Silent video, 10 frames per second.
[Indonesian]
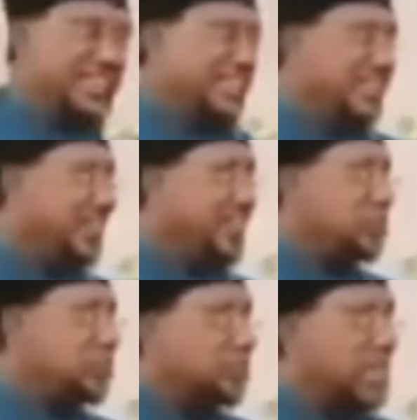Ini
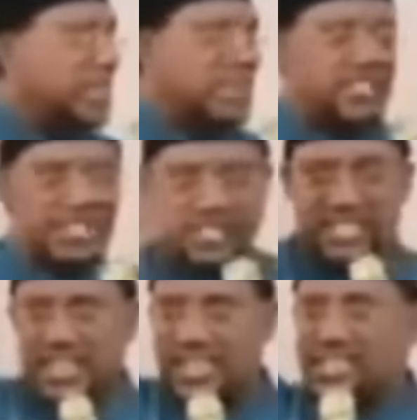ini susunannya.
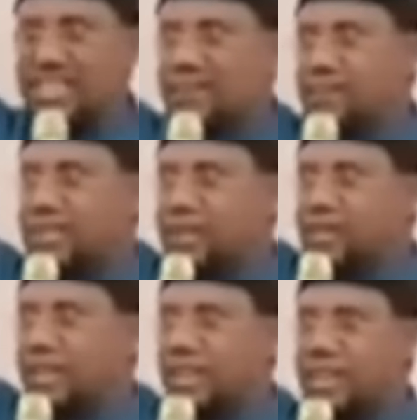Selesai dari sana
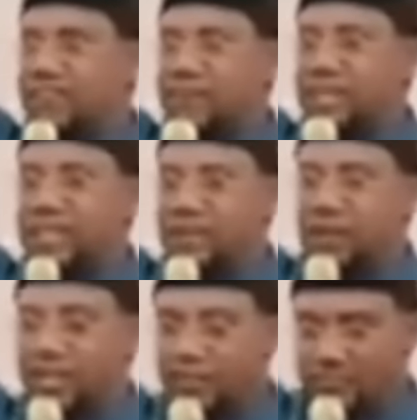pertama dari Haifa
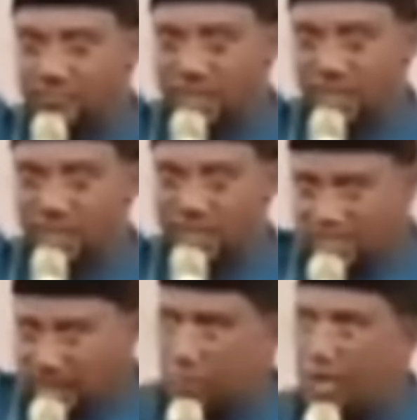pertama,
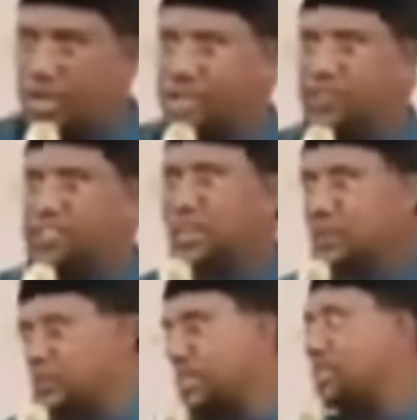saya pulang ke
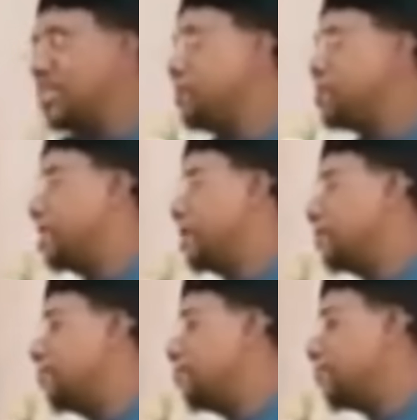Indonesia lalu saya
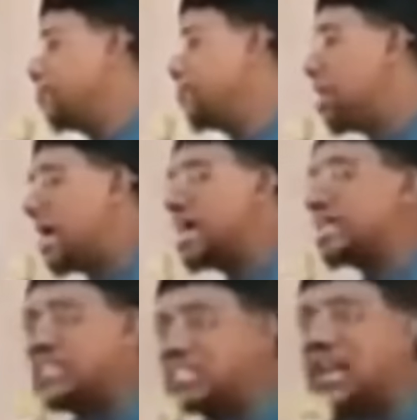ditahbiskan.
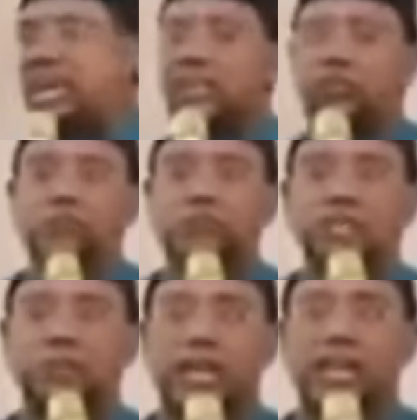Diangkat disahkan untuk
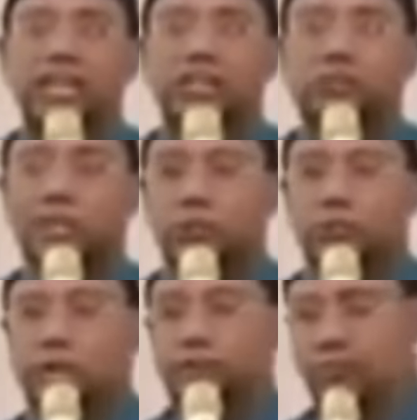menjadi pelayan di
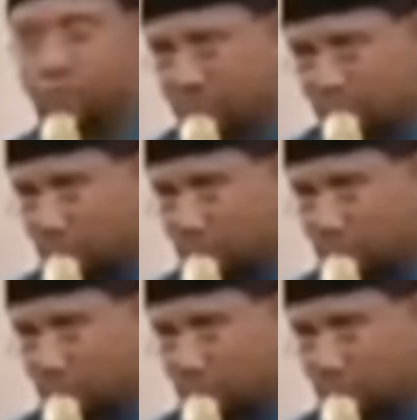rumah Tuhan.